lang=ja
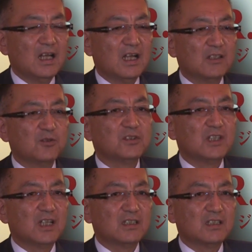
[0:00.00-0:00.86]
年
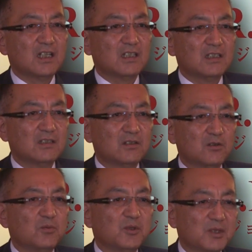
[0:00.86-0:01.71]
であったか
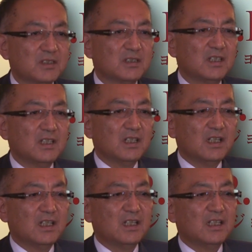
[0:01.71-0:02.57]
と思います。
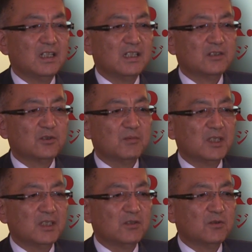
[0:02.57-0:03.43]
それ
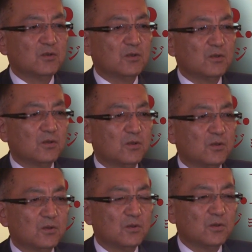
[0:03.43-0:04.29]
まで
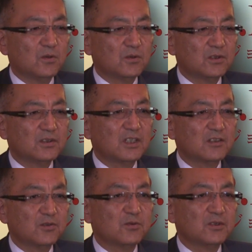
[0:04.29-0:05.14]
の通
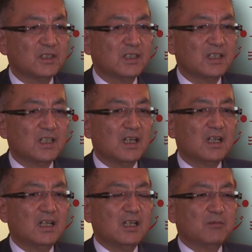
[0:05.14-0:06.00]
達行政か
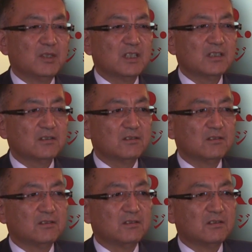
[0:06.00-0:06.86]
らまさし
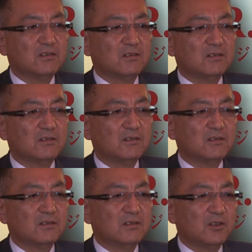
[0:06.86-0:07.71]

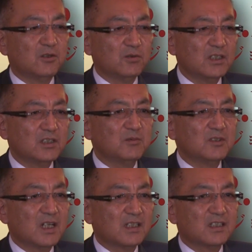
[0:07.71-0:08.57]
くいろんな事務
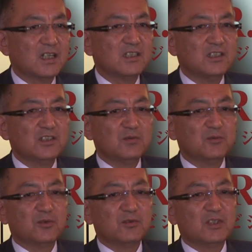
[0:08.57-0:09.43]
が機関委任事務
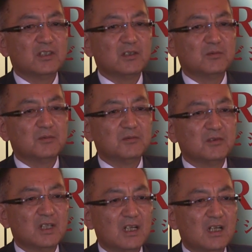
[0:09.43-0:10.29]
と言われている部分
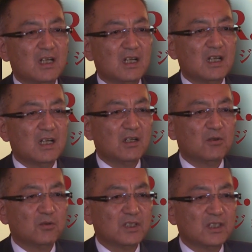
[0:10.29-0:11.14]
が
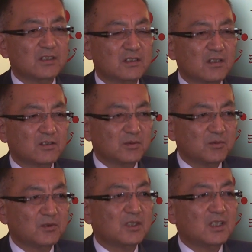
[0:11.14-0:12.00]
法定受託事
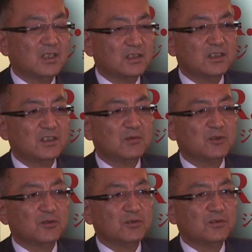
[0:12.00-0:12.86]
務、自治事務
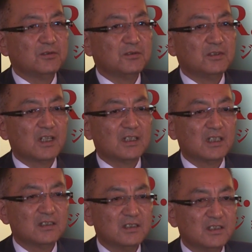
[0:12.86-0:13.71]
というふうな
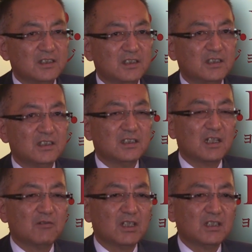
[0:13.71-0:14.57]
形に
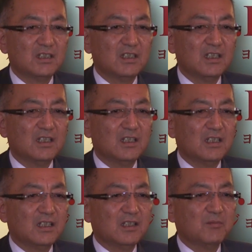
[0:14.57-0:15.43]
変わっ
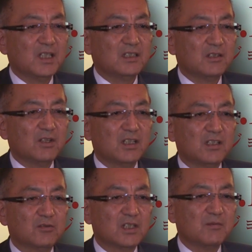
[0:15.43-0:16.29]
てまいったわけで
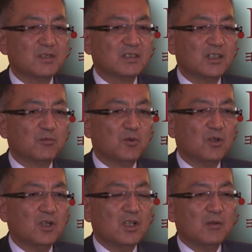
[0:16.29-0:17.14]
ございますけども、
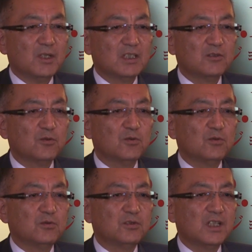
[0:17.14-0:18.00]
またその
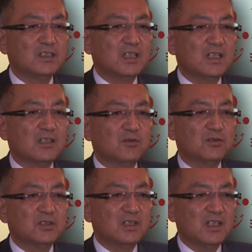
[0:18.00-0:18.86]
受け皿と
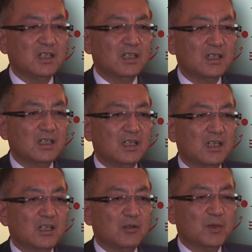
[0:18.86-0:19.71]
して
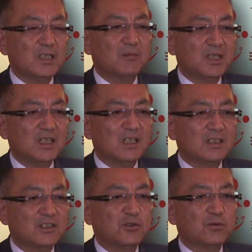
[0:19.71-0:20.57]
まだまだ
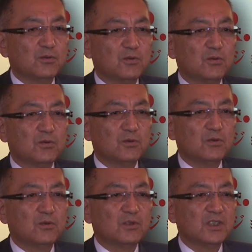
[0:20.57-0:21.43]
地方
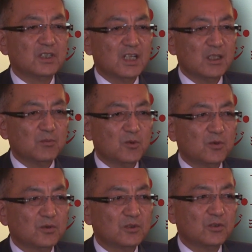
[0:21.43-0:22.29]
の議会
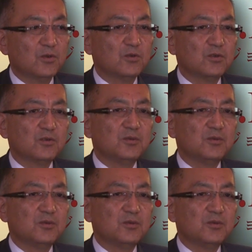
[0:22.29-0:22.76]
も地方の首